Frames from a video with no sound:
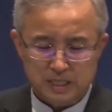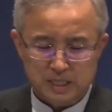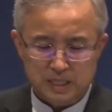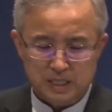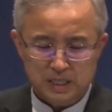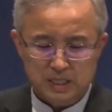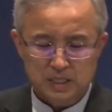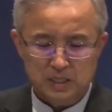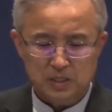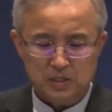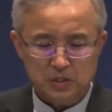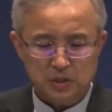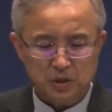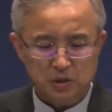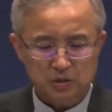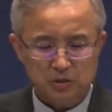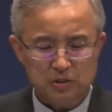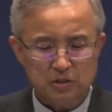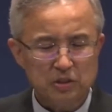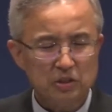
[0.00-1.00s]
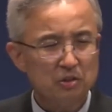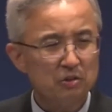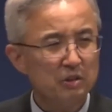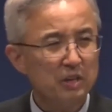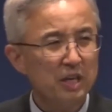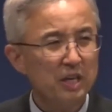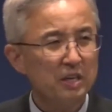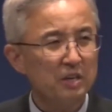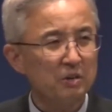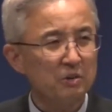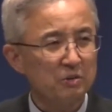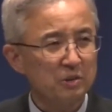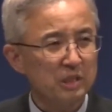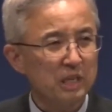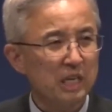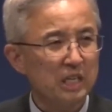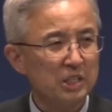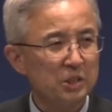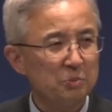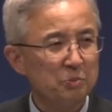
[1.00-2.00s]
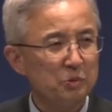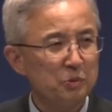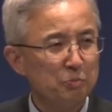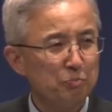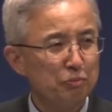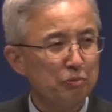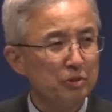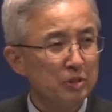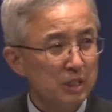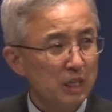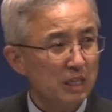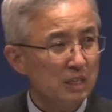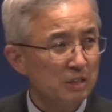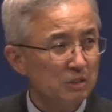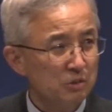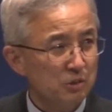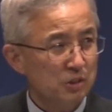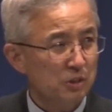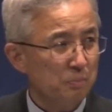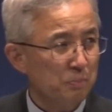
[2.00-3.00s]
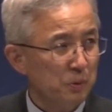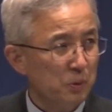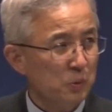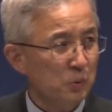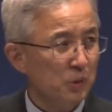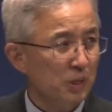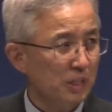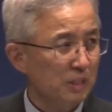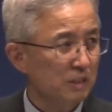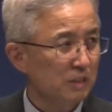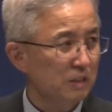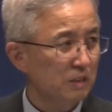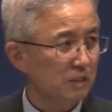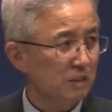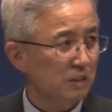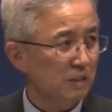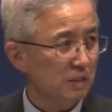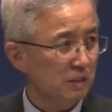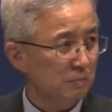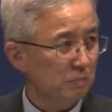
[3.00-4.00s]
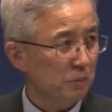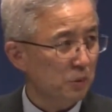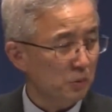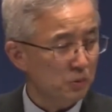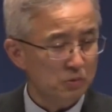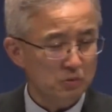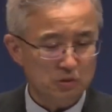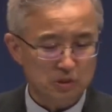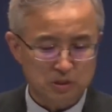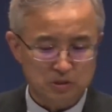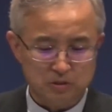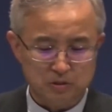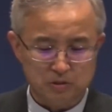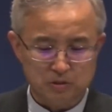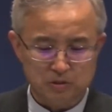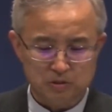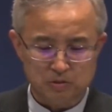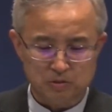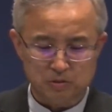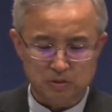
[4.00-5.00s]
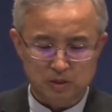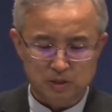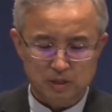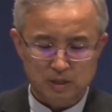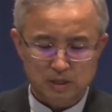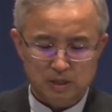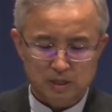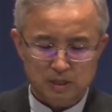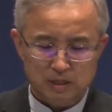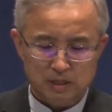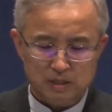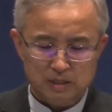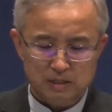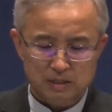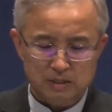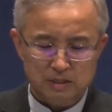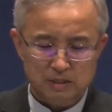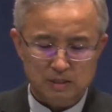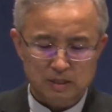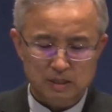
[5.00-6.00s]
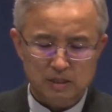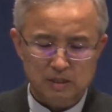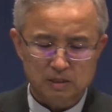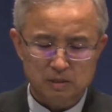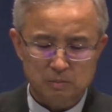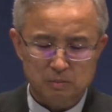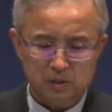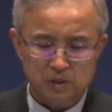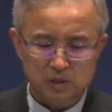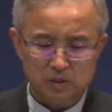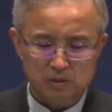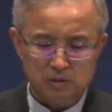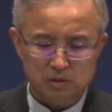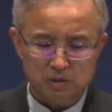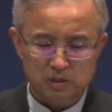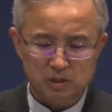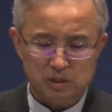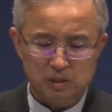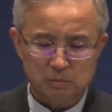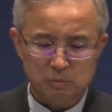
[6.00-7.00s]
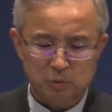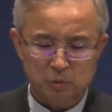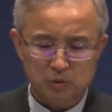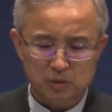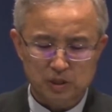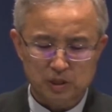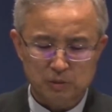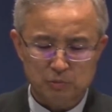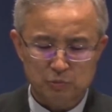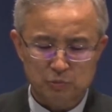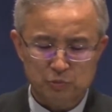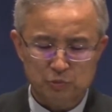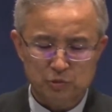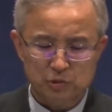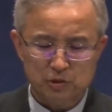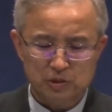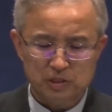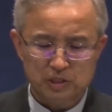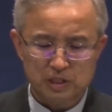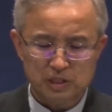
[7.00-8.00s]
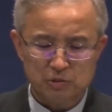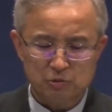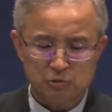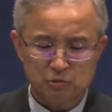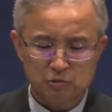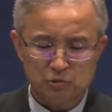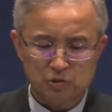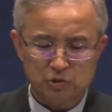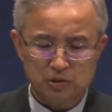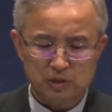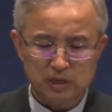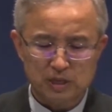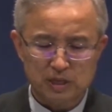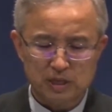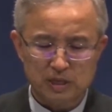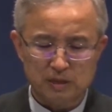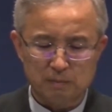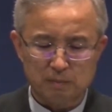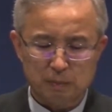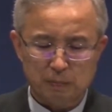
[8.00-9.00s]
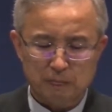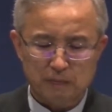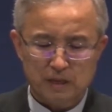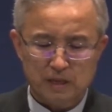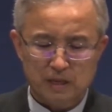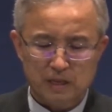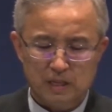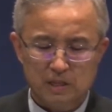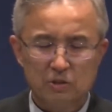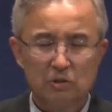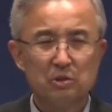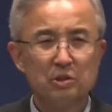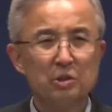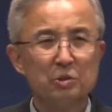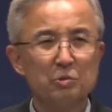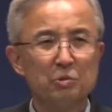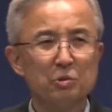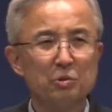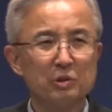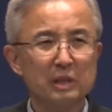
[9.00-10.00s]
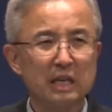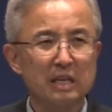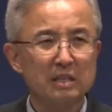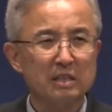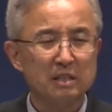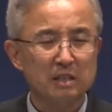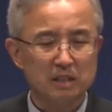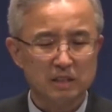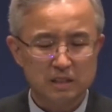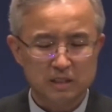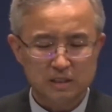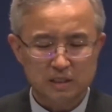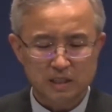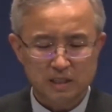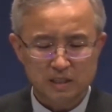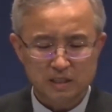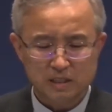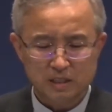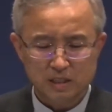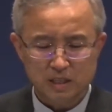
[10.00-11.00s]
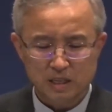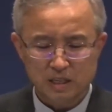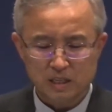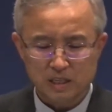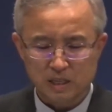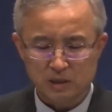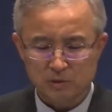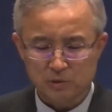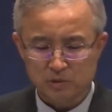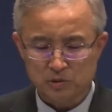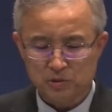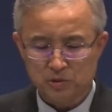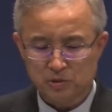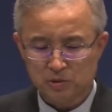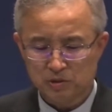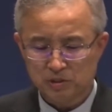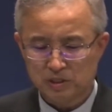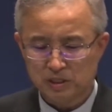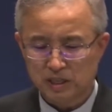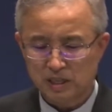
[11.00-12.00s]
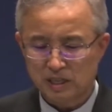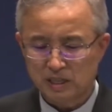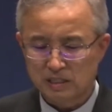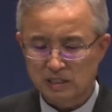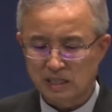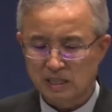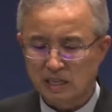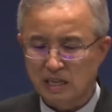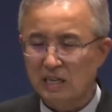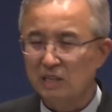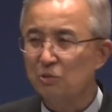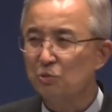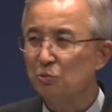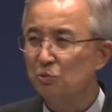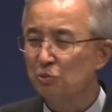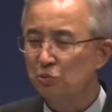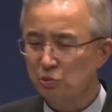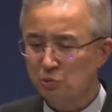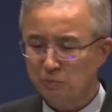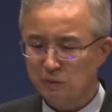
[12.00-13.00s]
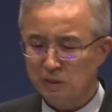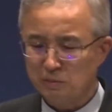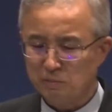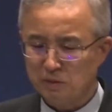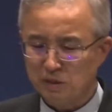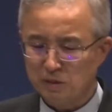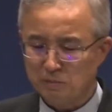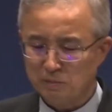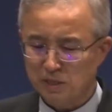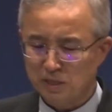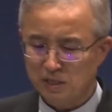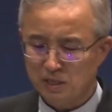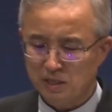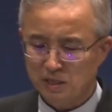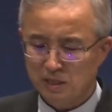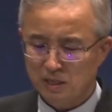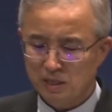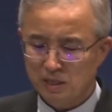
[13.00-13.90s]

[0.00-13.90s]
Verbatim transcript: 그 성령의 역사하심을 불타는 것에 표현한 표현들이 있어요. 그 예를 들면 디모데 후서 1장 6절에 이런 이유로 나는 그대를 일깨워서 그대가 나의 안수로 말미암아